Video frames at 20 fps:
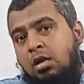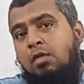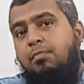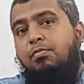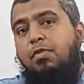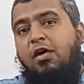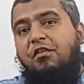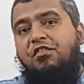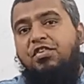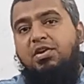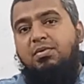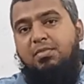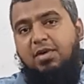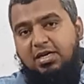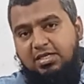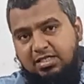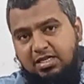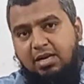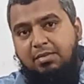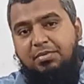প্রফিট
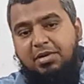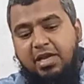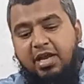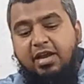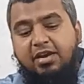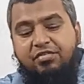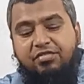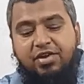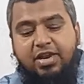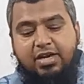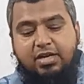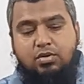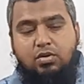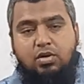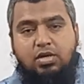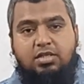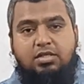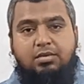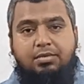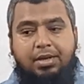মার্জিন আপনাকে ক্রিয়েট
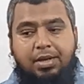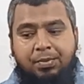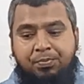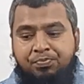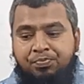করে দেবে